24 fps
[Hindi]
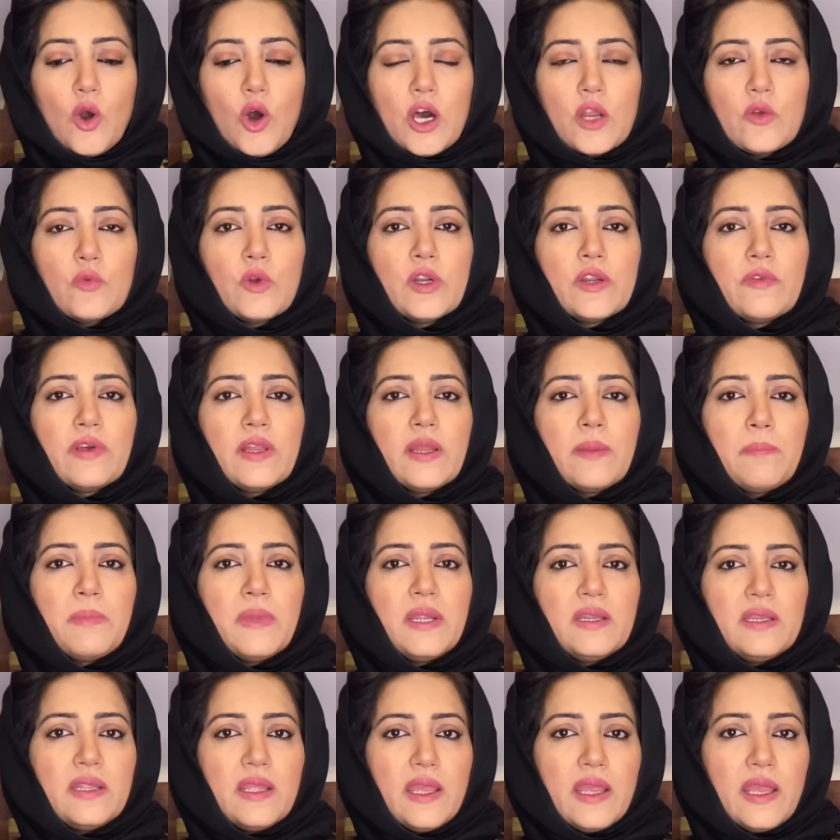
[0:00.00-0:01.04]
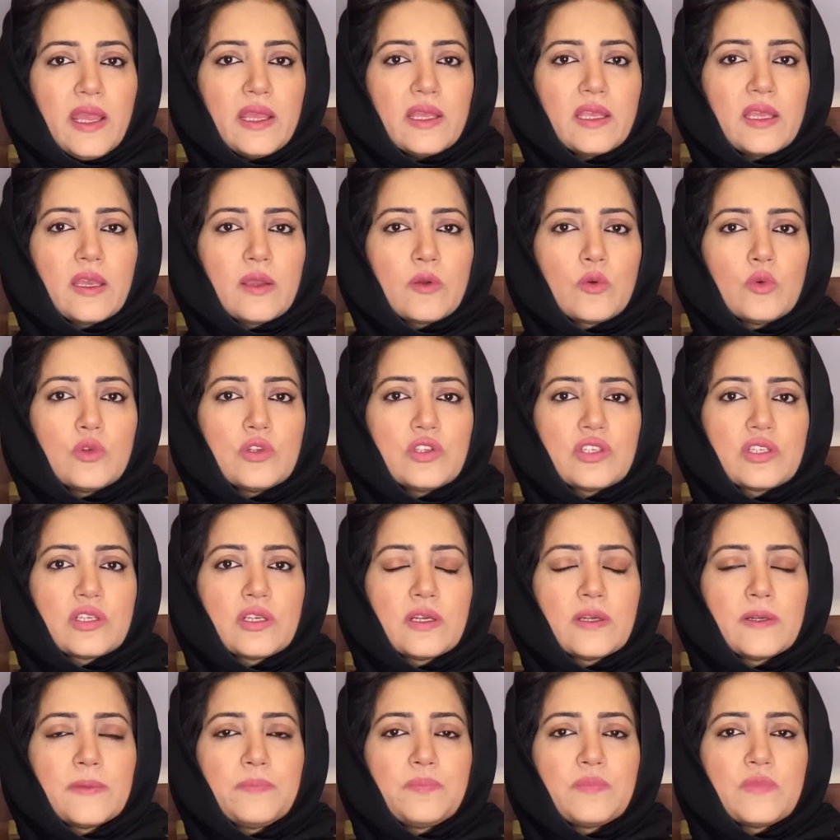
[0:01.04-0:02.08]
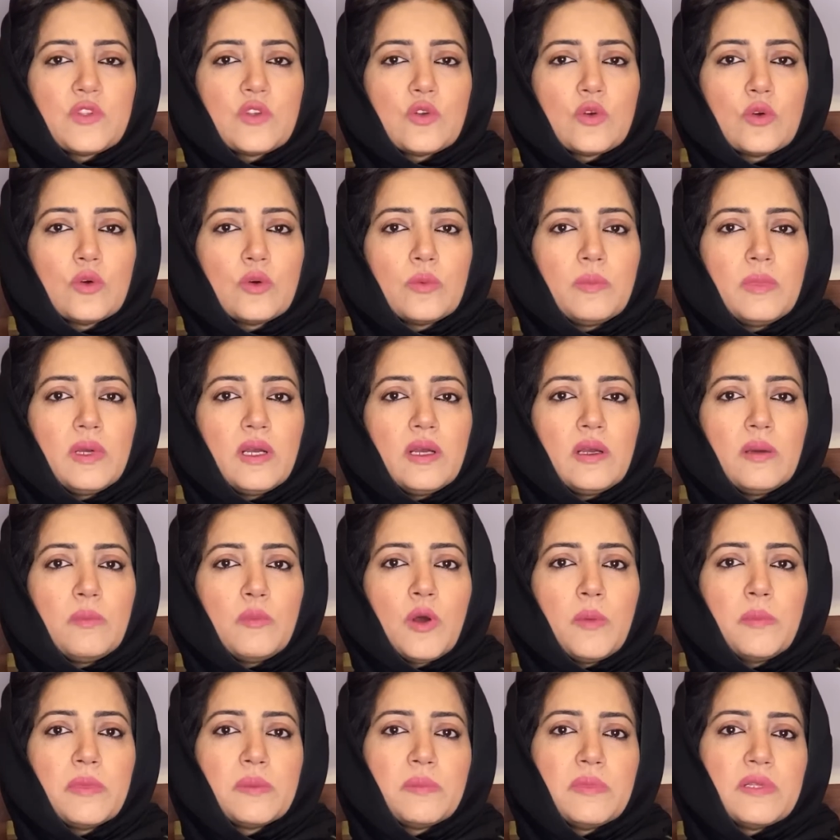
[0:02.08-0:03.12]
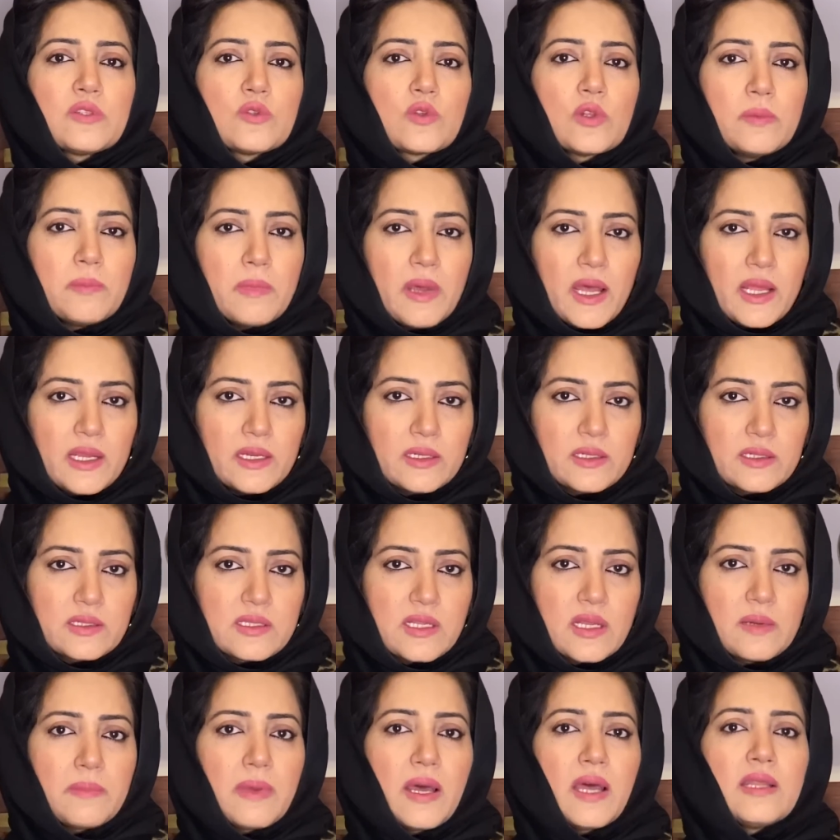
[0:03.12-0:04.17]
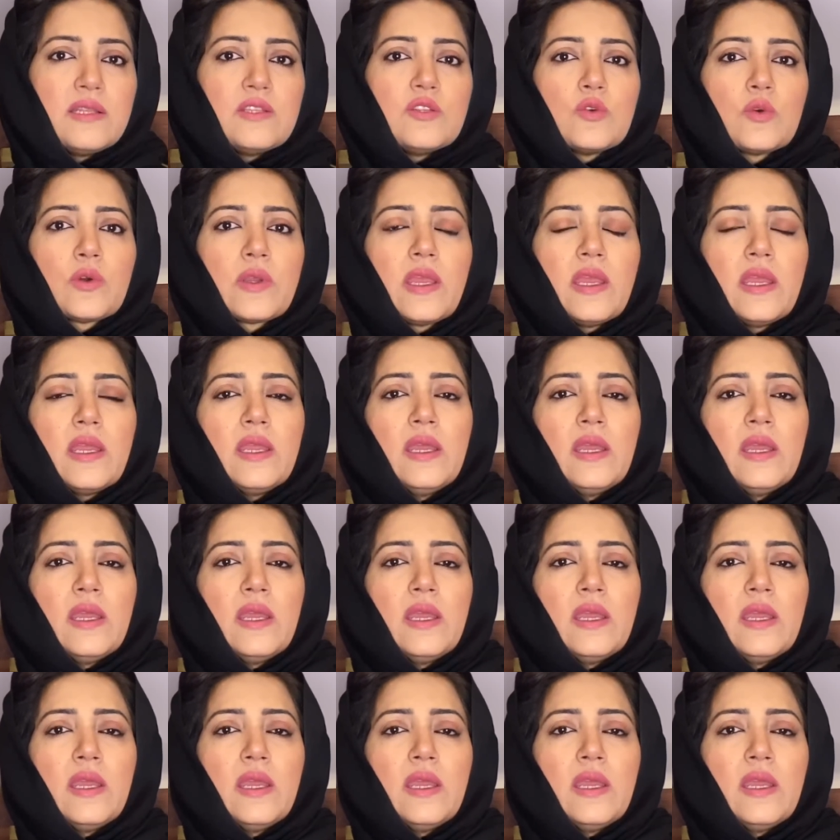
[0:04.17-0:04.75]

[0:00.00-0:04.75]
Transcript: और वो डेवलपमेंट ये है कि कुछ जो मोहम्मद बिन सलमान सलमान जो कि